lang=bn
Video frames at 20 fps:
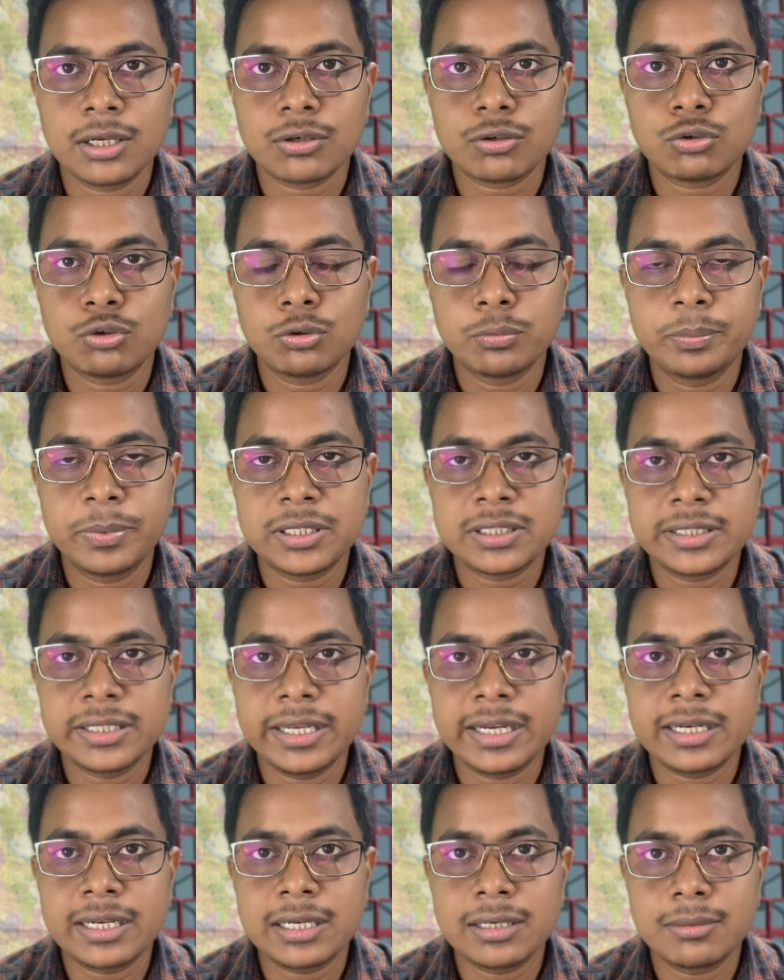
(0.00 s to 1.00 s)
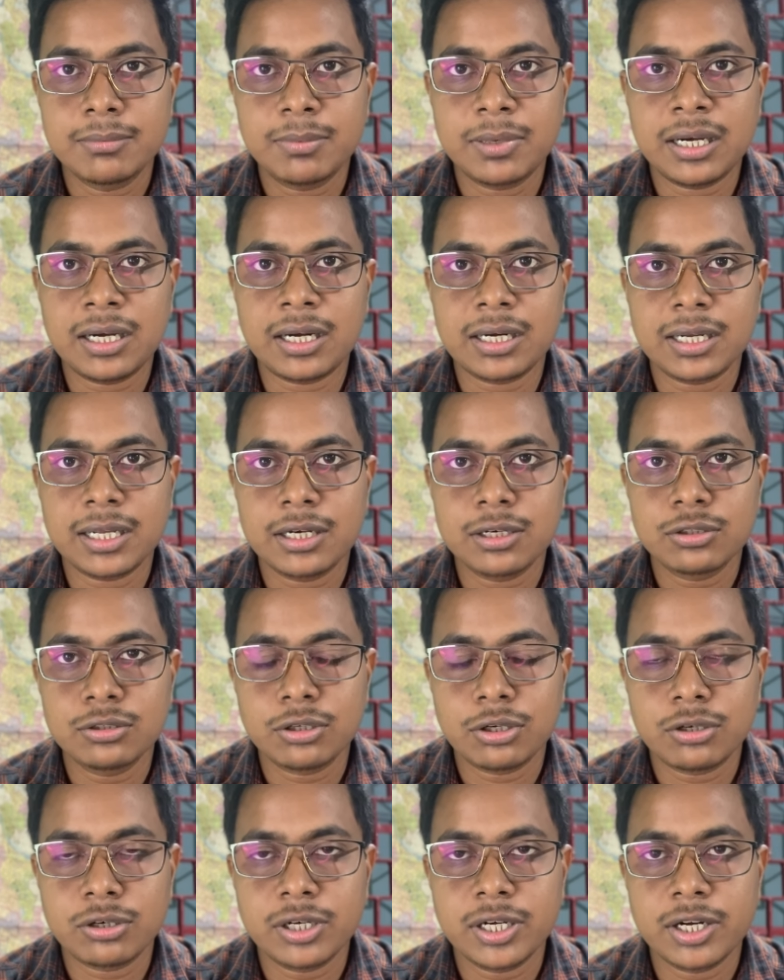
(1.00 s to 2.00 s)
খুব বেশি এঁটেল বা আঠালো
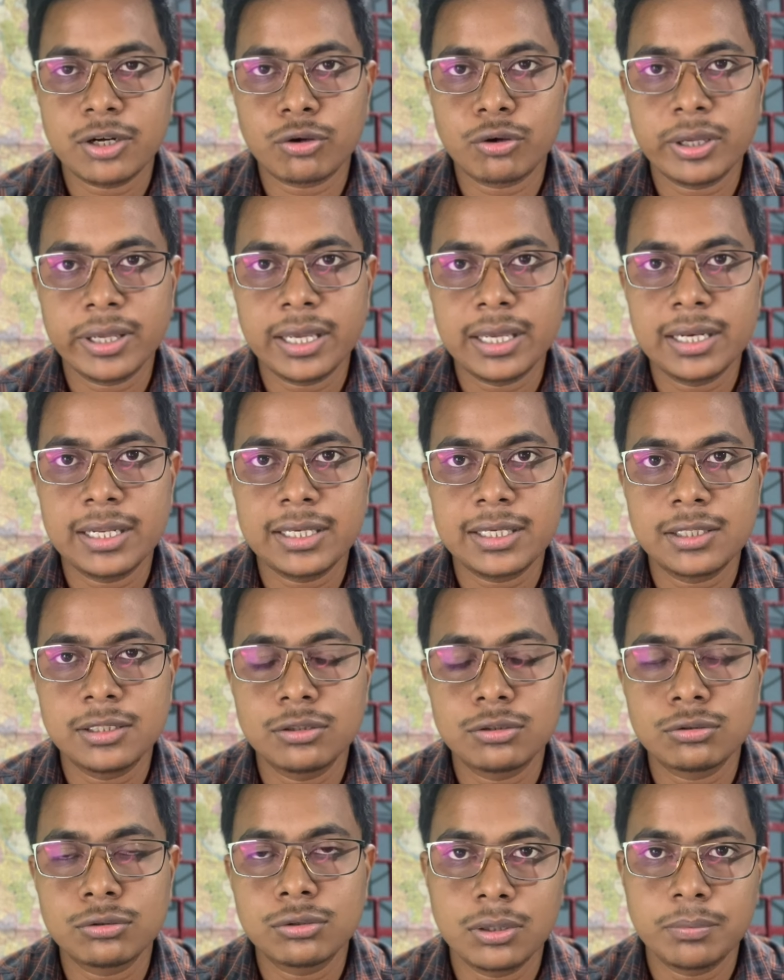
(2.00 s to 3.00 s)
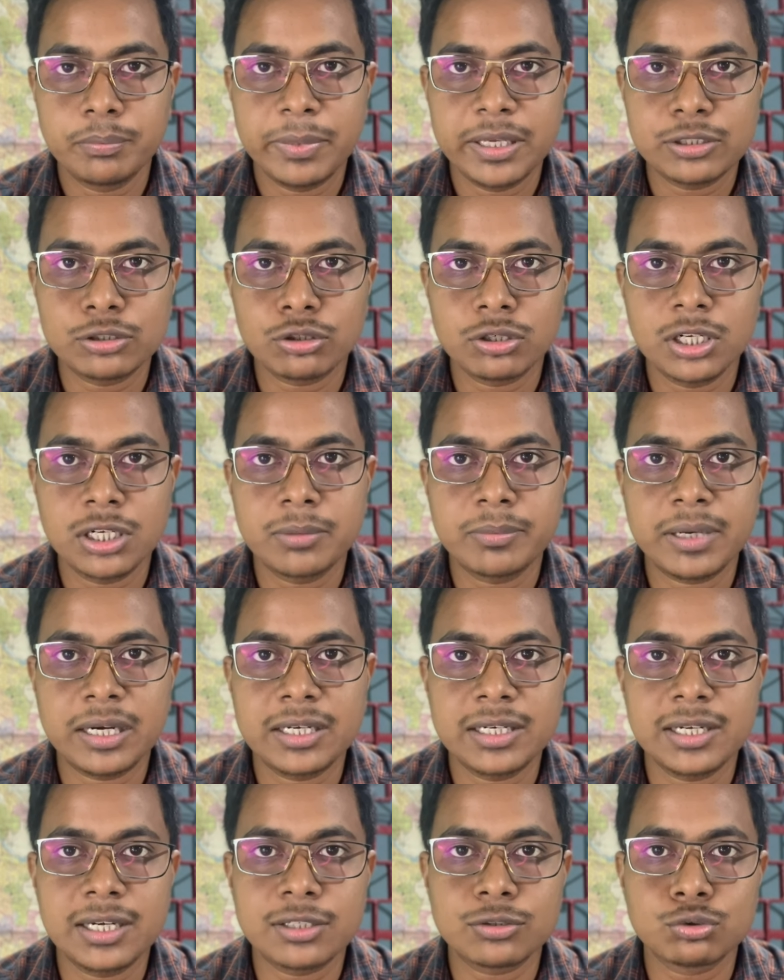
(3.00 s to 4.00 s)
ধরনের হয়ে গেলে কিন্তু পেছনের
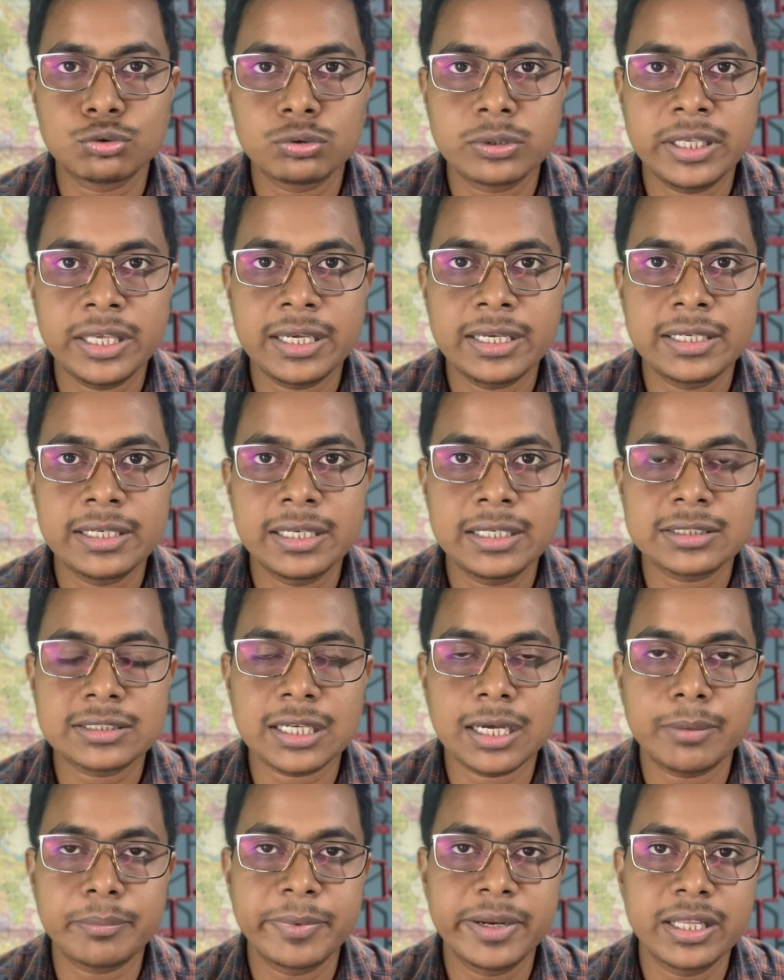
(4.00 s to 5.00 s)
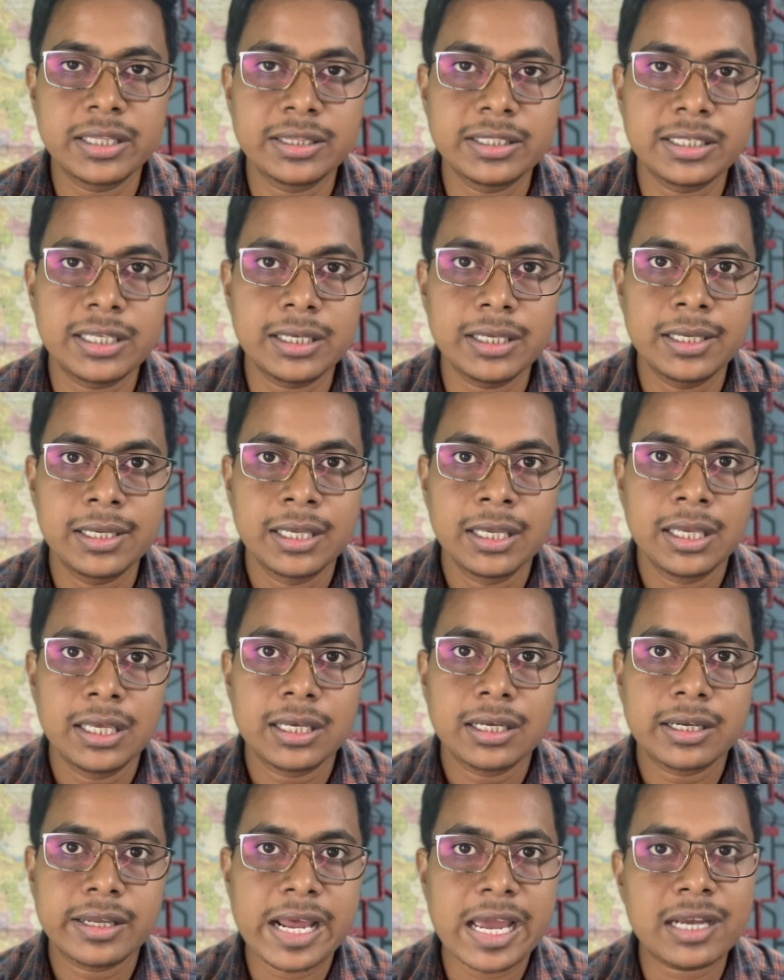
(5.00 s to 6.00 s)
মাটিটা শুকিয়ে গিয়ে সামনের দিকে
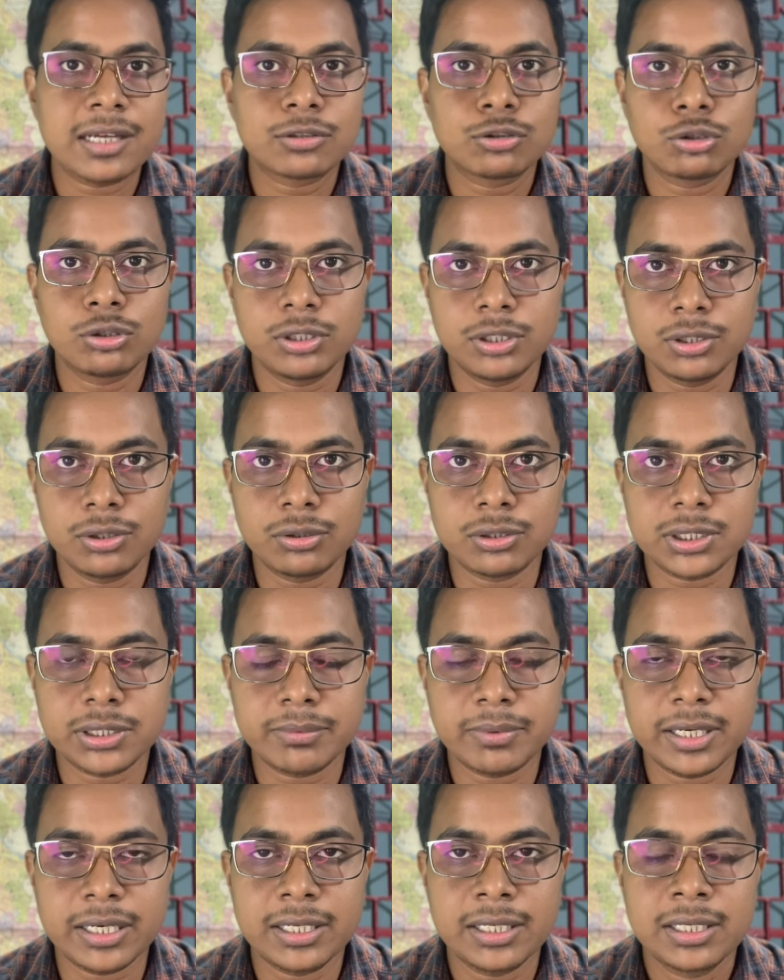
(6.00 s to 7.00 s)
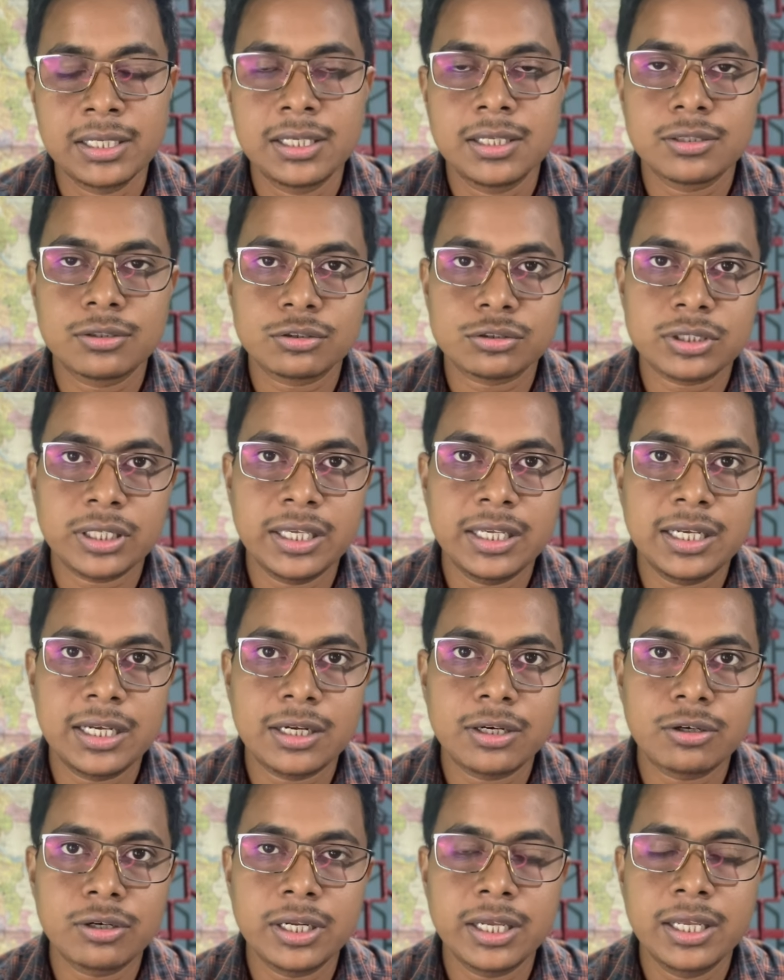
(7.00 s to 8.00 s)
ক্র্যাক তৈরি করতে পারে তো সেই
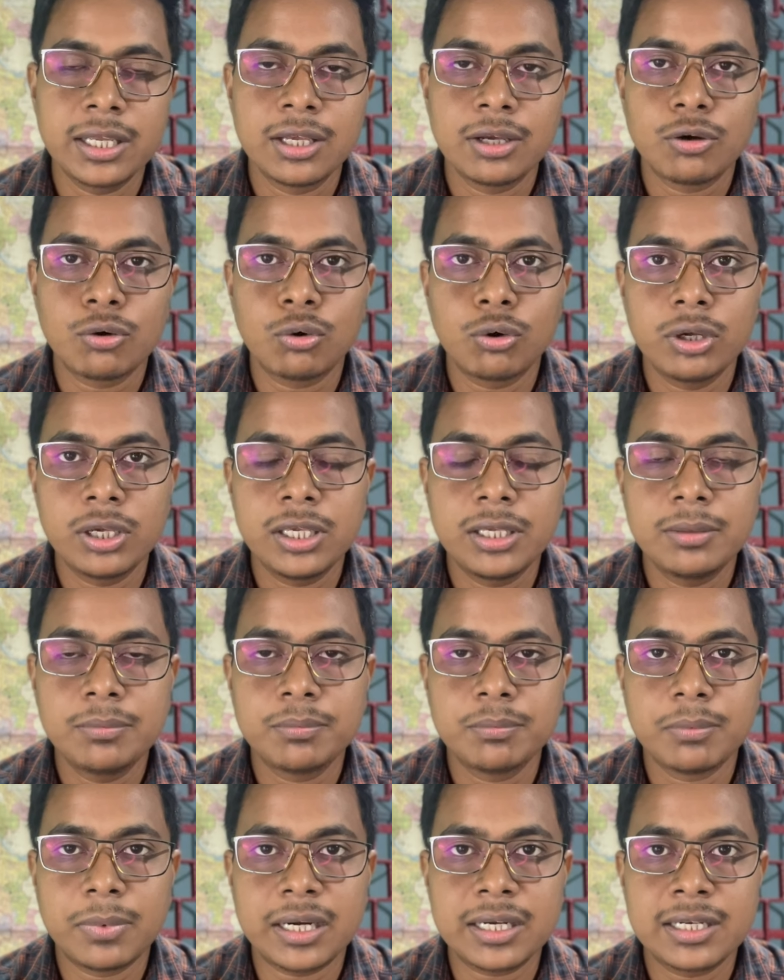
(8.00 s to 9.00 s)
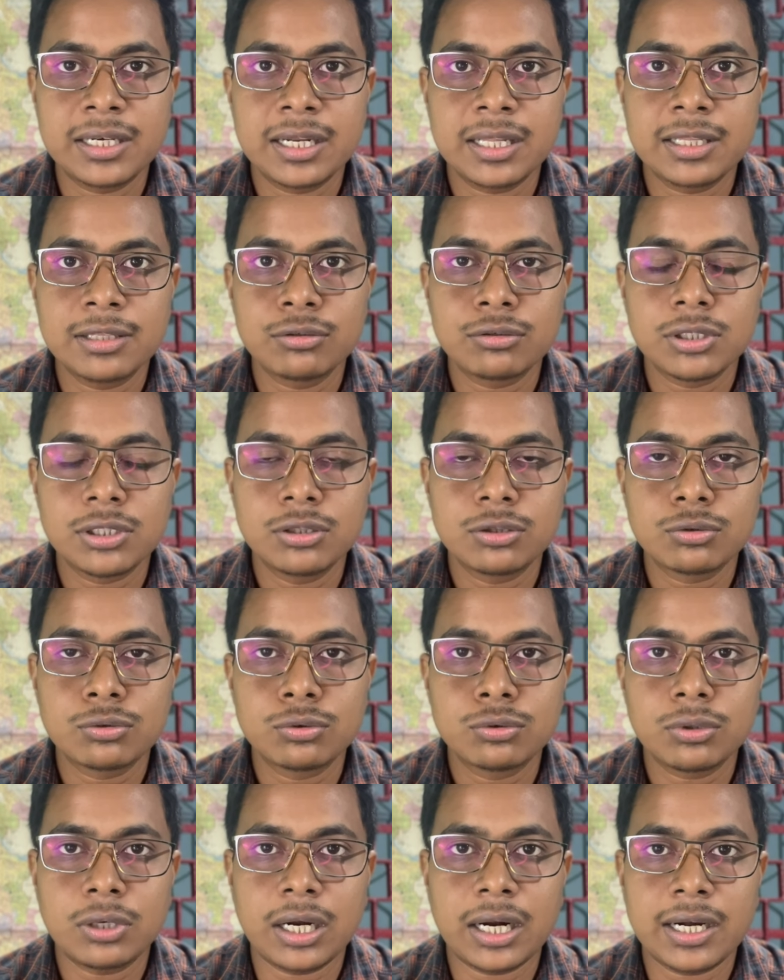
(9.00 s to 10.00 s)
কারণে ওই মাটিটাতেও কিন্তু
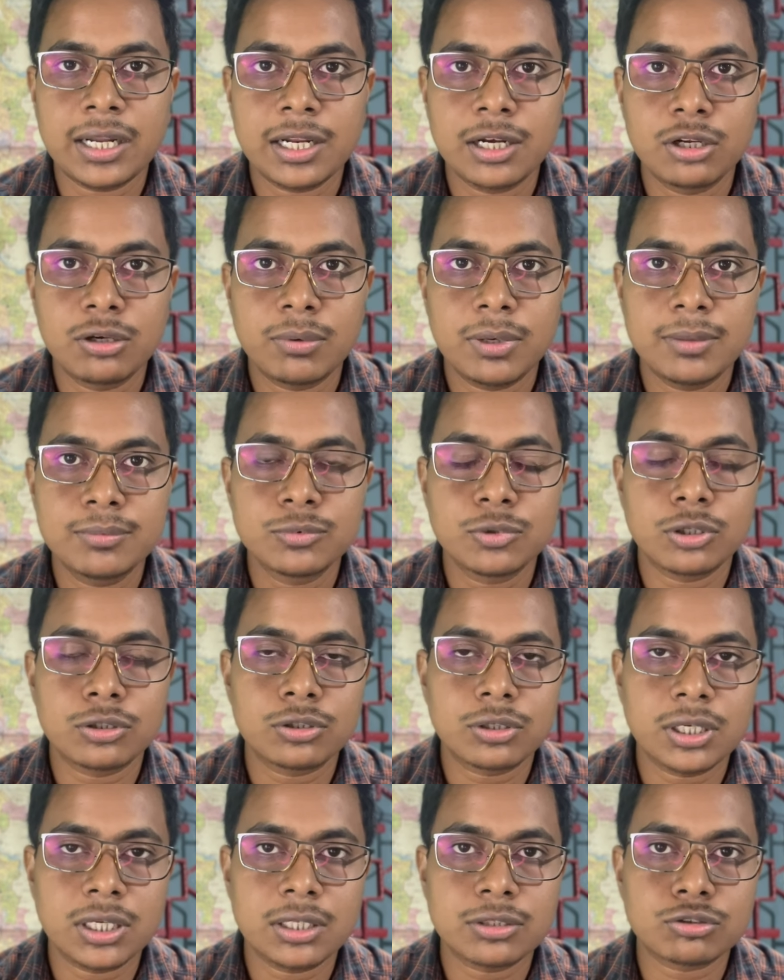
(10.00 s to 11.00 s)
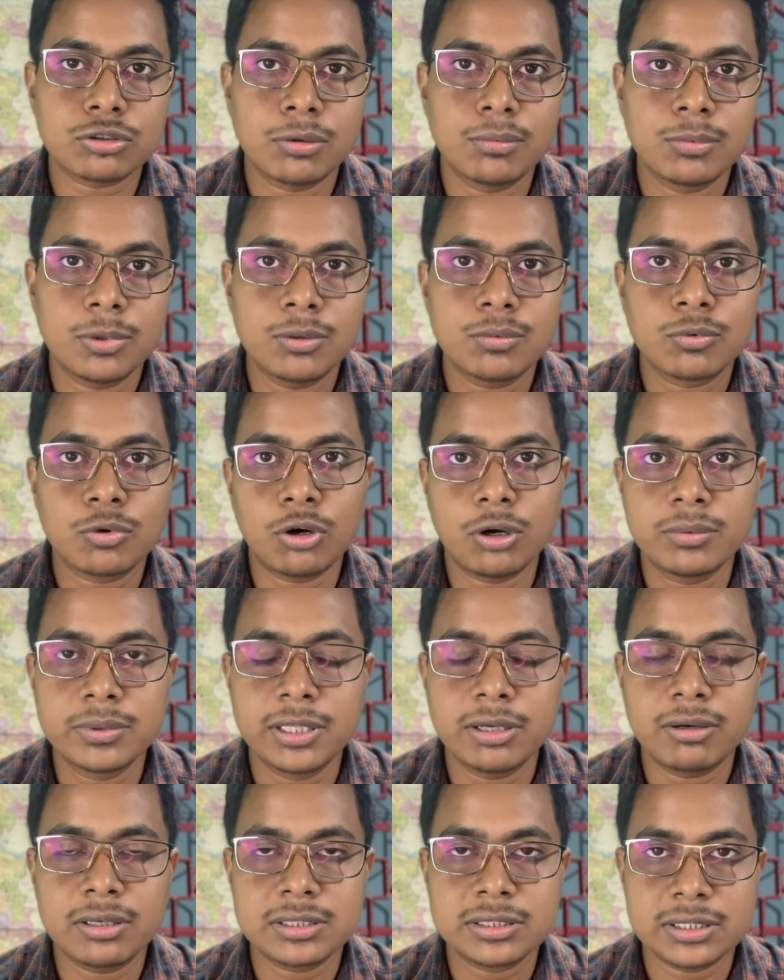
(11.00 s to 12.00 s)
আঠালো ভাব যতটা সম্ভব কম
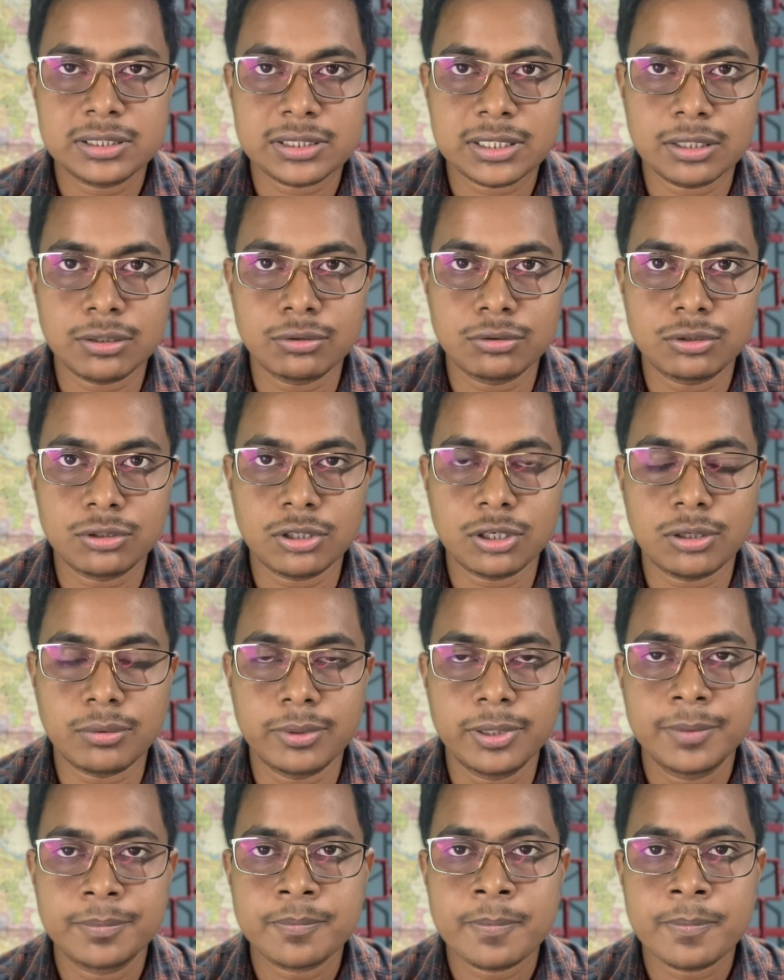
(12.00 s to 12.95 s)
দেওয়ার চেষ্টা করতে হবে